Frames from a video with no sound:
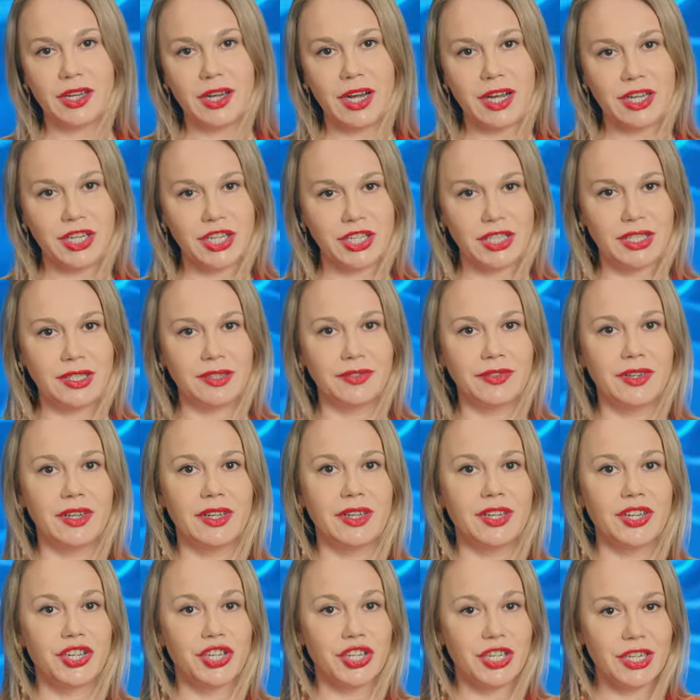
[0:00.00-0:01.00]

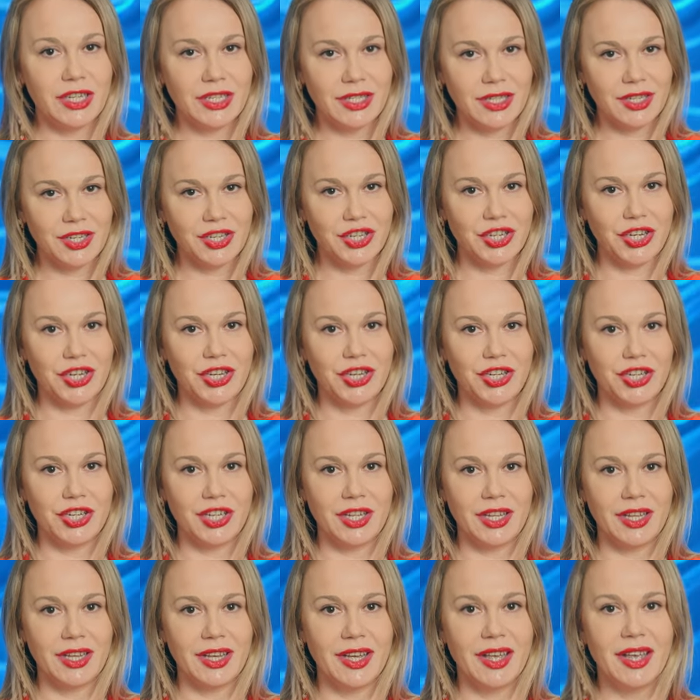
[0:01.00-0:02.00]
качества жизни
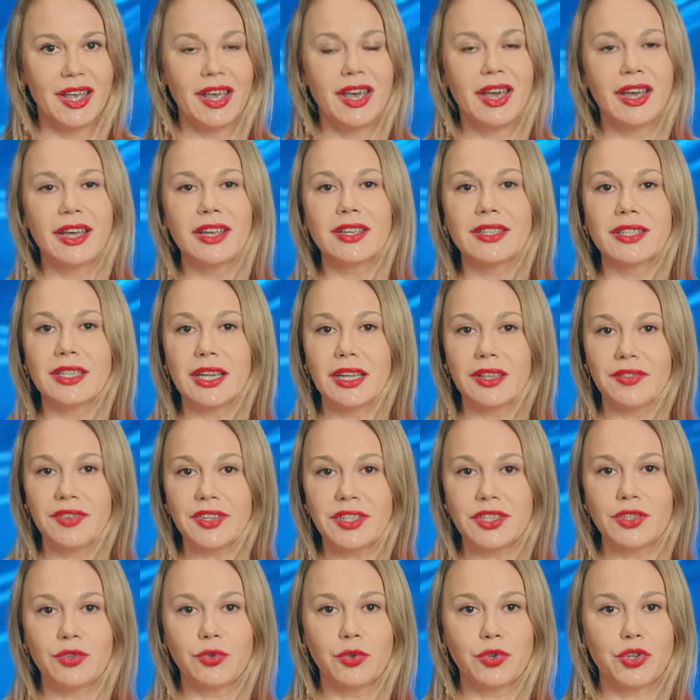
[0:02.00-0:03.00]
женщины,
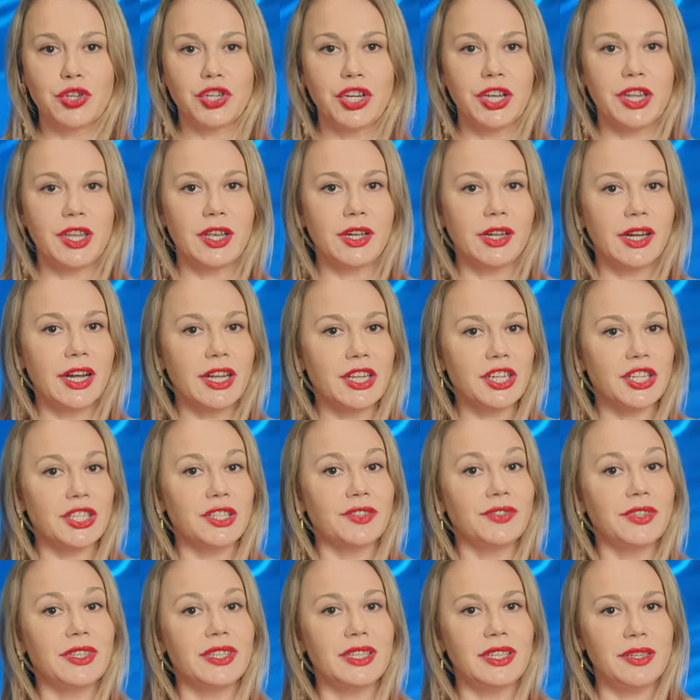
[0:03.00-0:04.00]
соответственно, улучшение
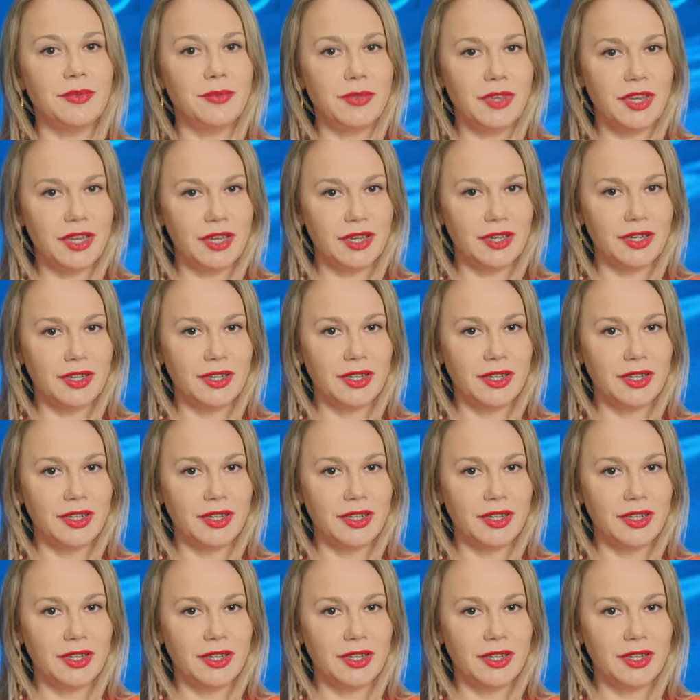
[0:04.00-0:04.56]
качества семьи,